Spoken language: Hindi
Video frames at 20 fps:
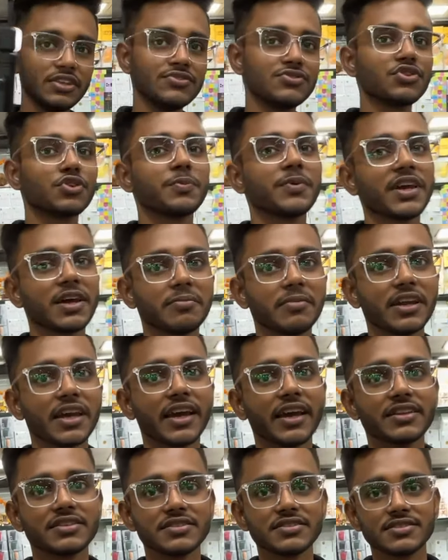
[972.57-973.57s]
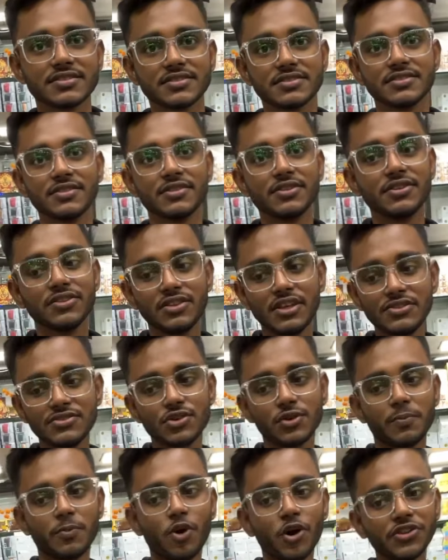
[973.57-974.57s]
तीन सौ रुपए का मिलेगा तीन सौ में
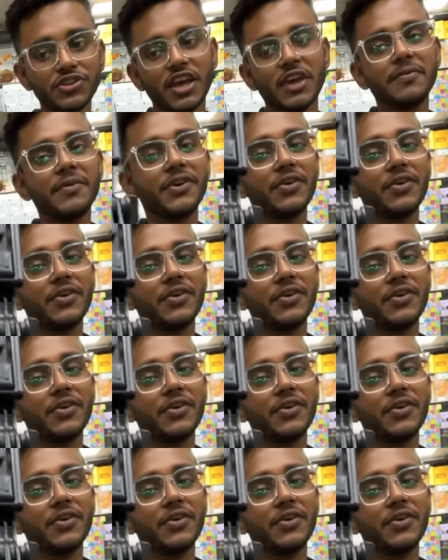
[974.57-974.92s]
तीन बहुत हेवी